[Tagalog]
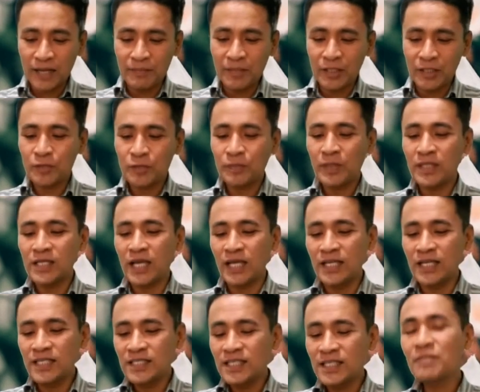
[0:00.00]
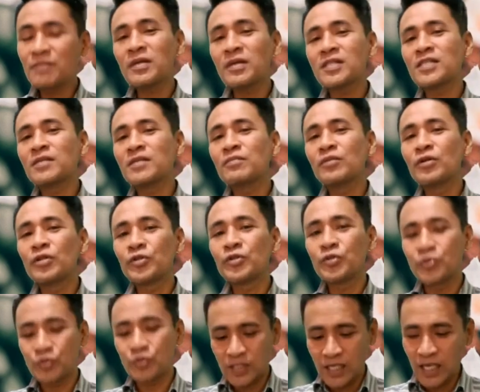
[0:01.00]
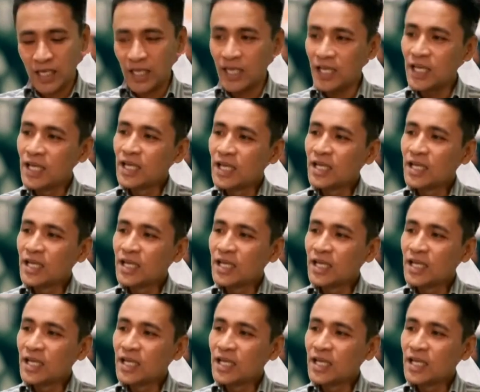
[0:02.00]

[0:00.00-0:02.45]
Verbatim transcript: matupan niya, is it possible to see